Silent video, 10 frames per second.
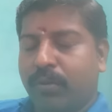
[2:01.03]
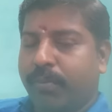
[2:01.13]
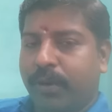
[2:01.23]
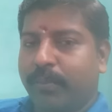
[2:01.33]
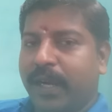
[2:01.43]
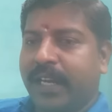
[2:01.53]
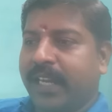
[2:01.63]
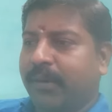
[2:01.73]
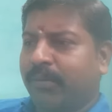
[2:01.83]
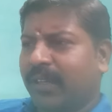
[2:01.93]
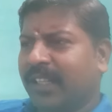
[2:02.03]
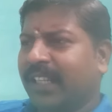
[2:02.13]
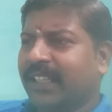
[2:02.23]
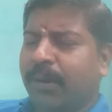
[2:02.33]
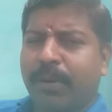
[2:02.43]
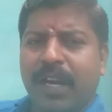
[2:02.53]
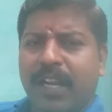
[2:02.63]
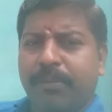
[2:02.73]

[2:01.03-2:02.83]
கூப்பிடணுமா இல்லையா அப்படின்னா இல்லை தபாலில்